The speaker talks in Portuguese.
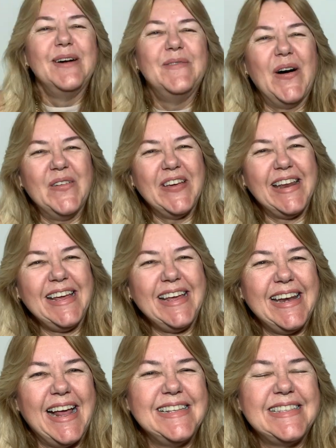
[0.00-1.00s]
Bom,
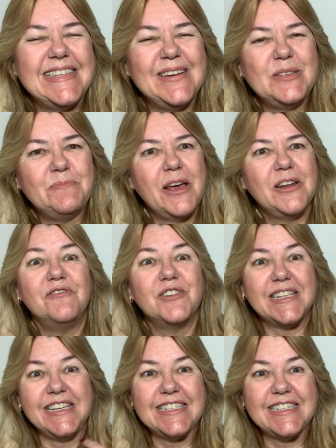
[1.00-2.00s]
meninas, eu espero que
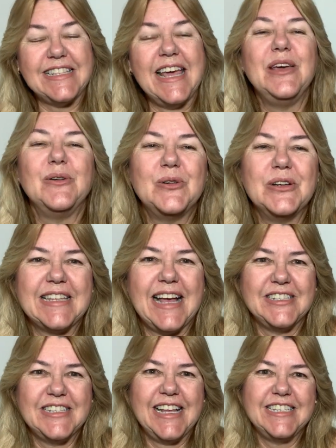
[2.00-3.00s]
vocês tenham
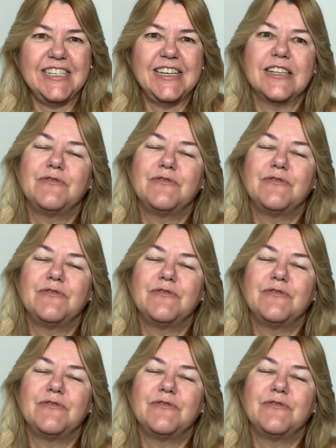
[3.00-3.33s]
gostado das dicas.